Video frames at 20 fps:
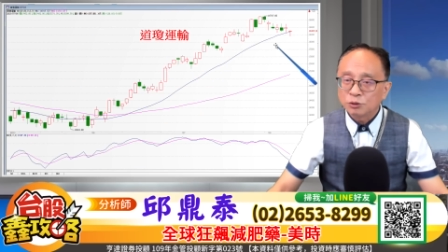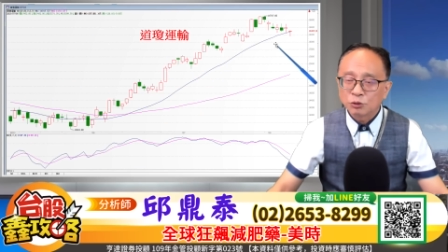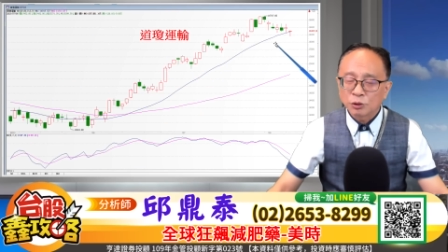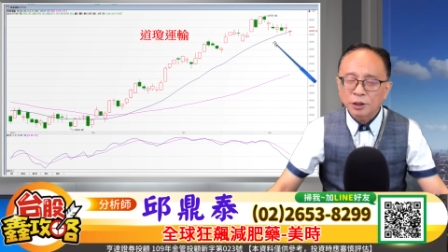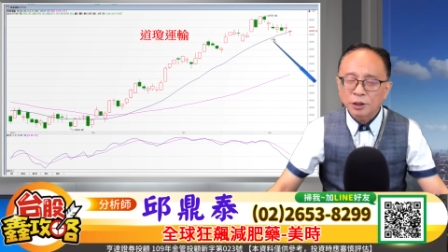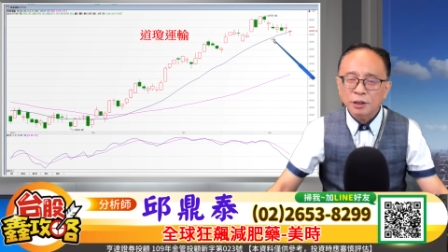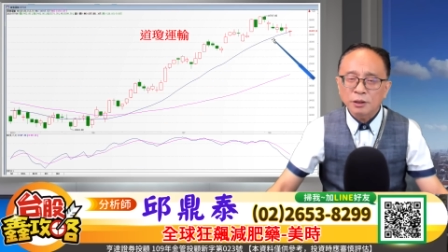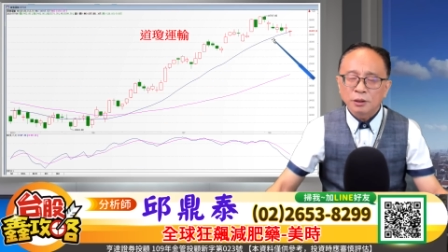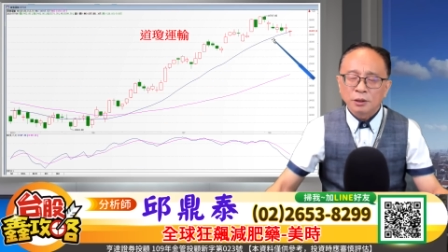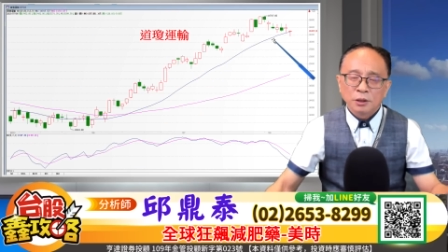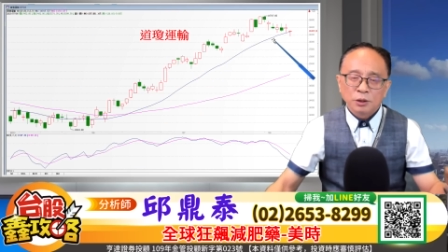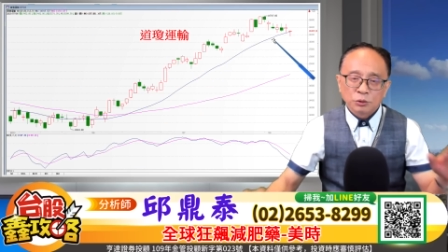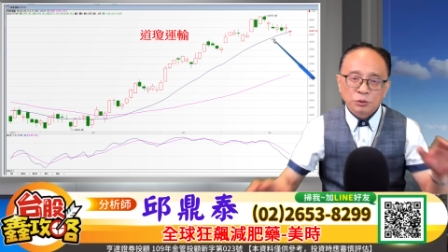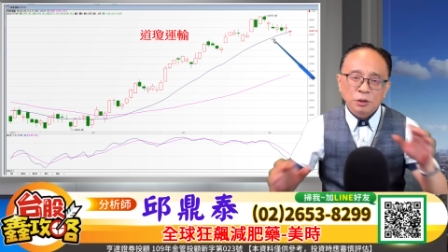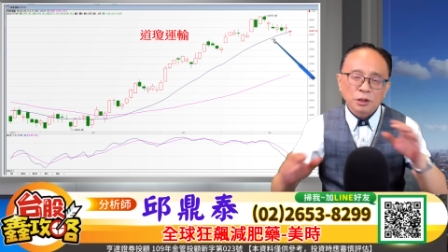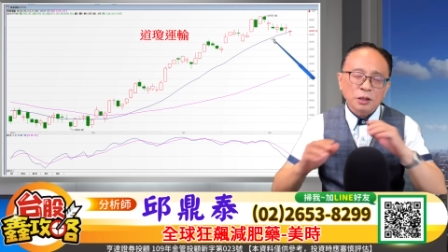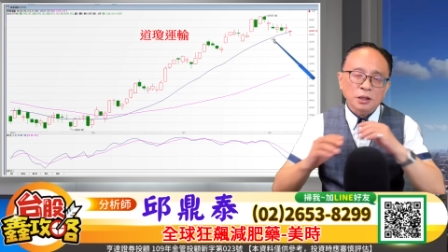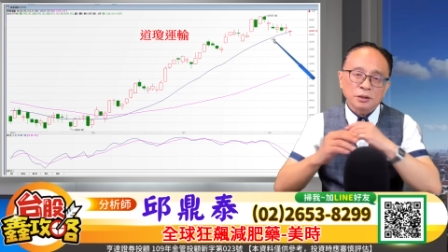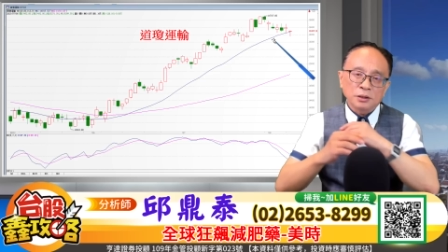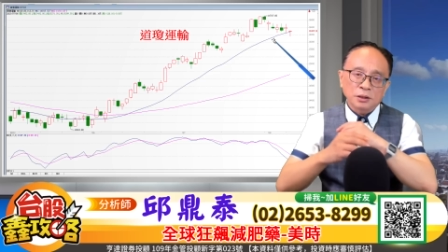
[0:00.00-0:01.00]
昨天昨
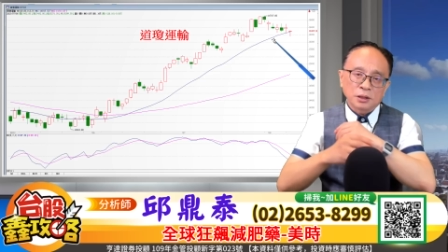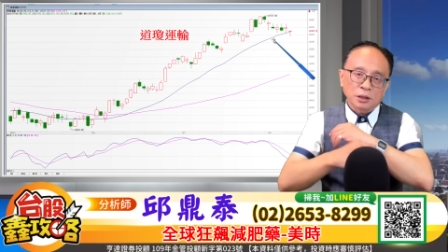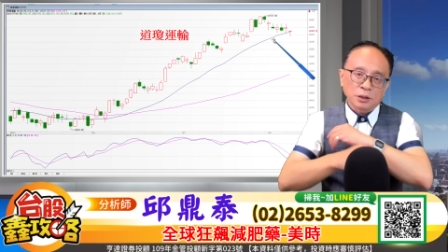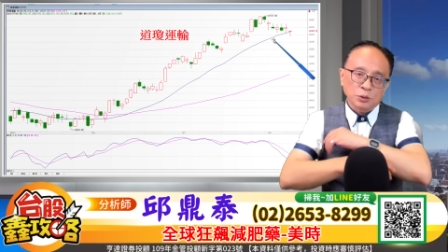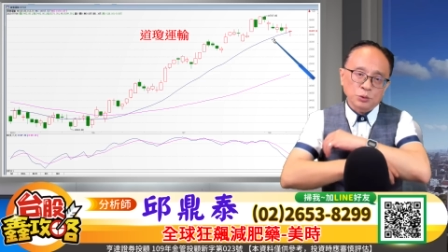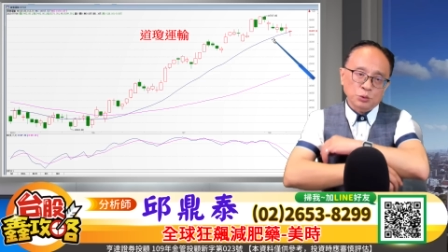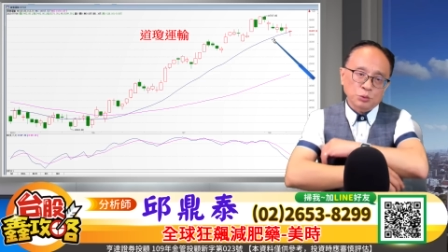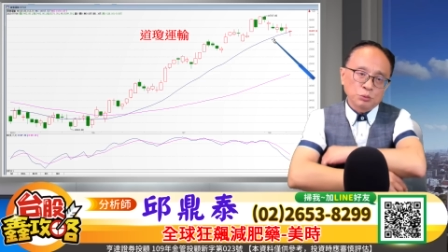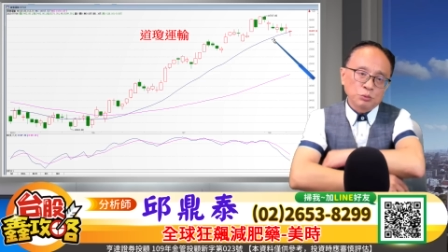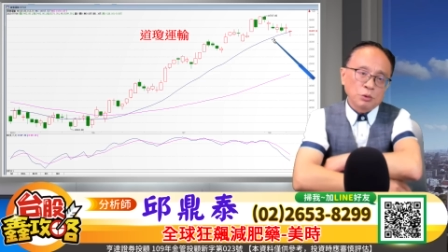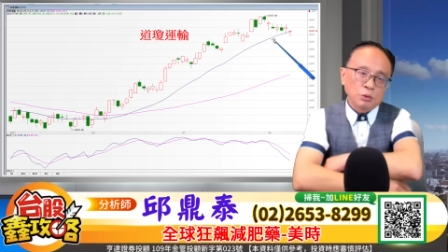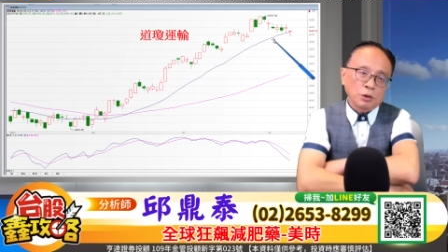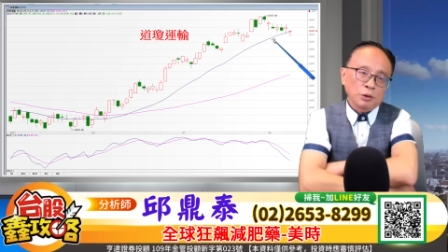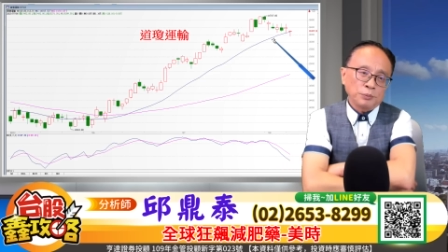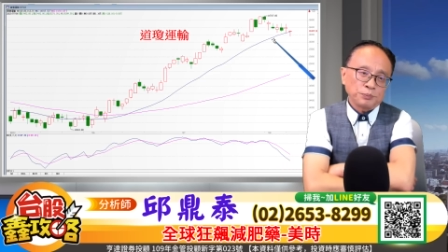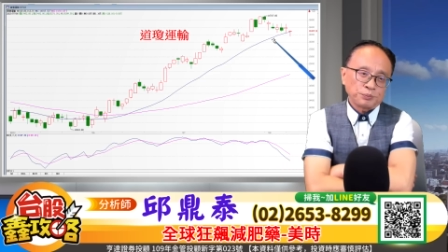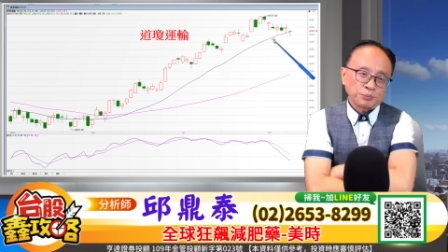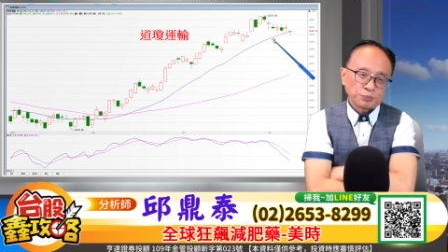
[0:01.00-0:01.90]
天很特殊哦，